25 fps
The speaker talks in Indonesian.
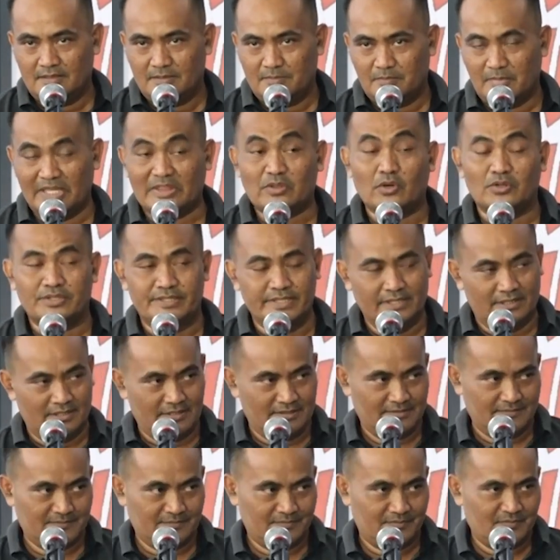metode.
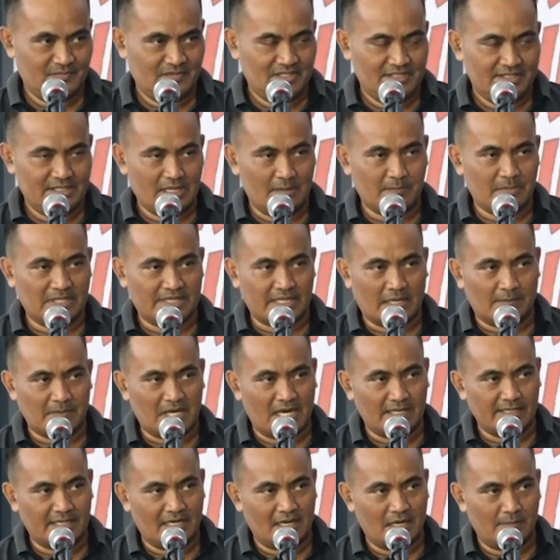Yang
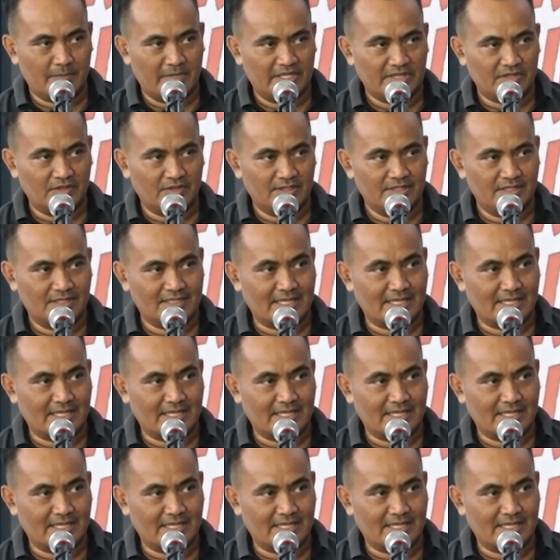pertama adalah metode